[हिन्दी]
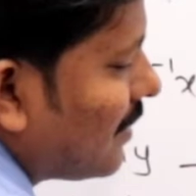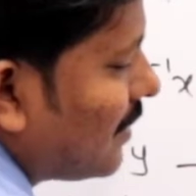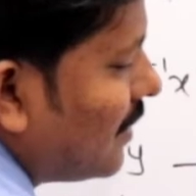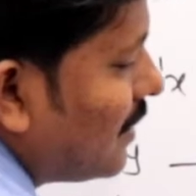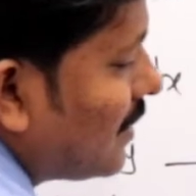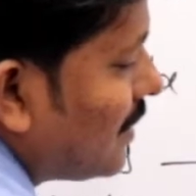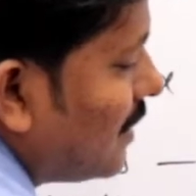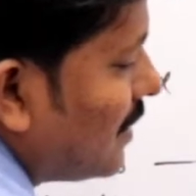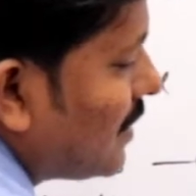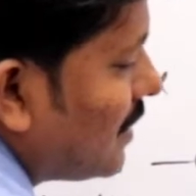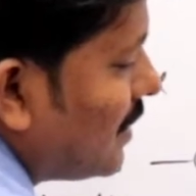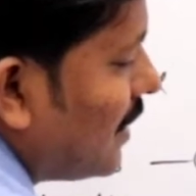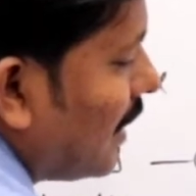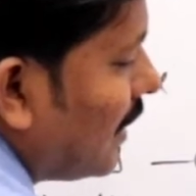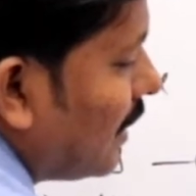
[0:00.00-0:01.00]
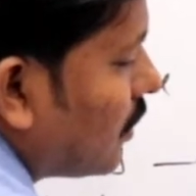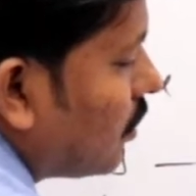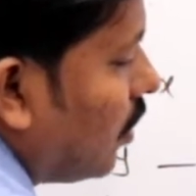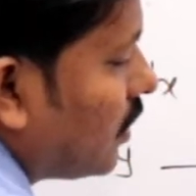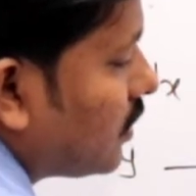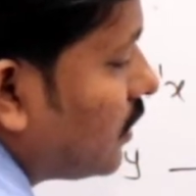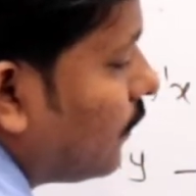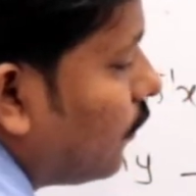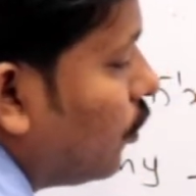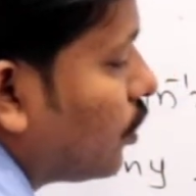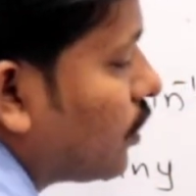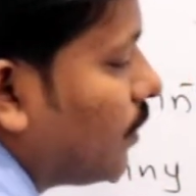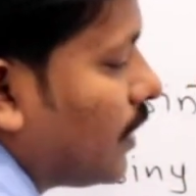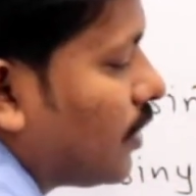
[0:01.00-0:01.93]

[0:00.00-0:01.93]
एस टी सी सी यानी कॉस फोर्थ